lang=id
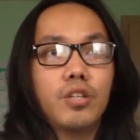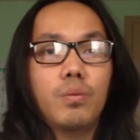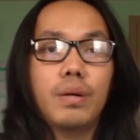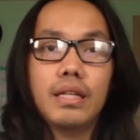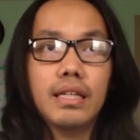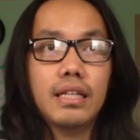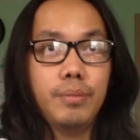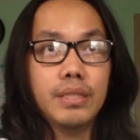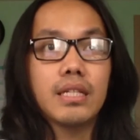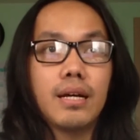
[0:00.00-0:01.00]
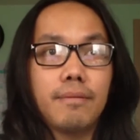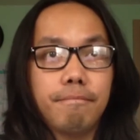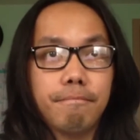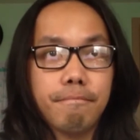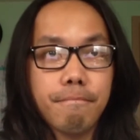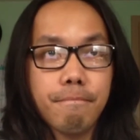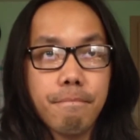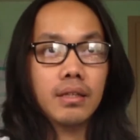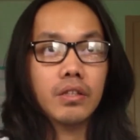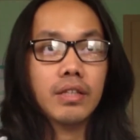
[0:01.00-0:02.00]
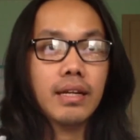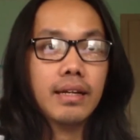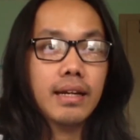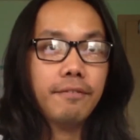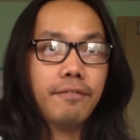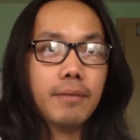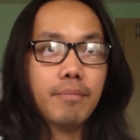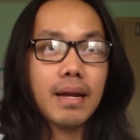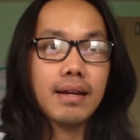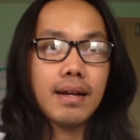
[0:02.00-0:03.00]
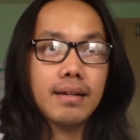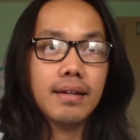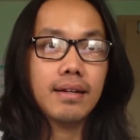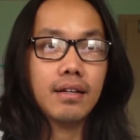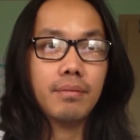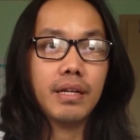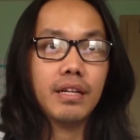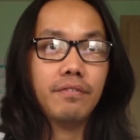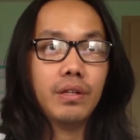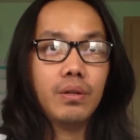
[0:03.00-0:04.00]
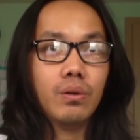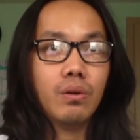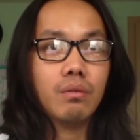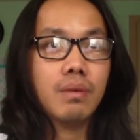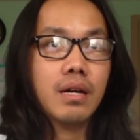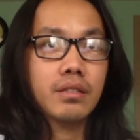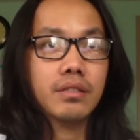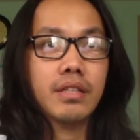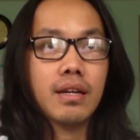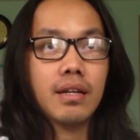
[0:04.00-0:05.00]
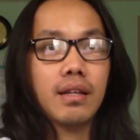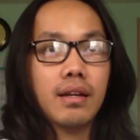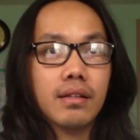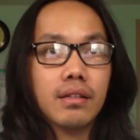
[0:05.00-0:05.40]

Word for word: banyak jadi bisa Terus ada dari Firman Nanda, bikin video dong bang, syarat dan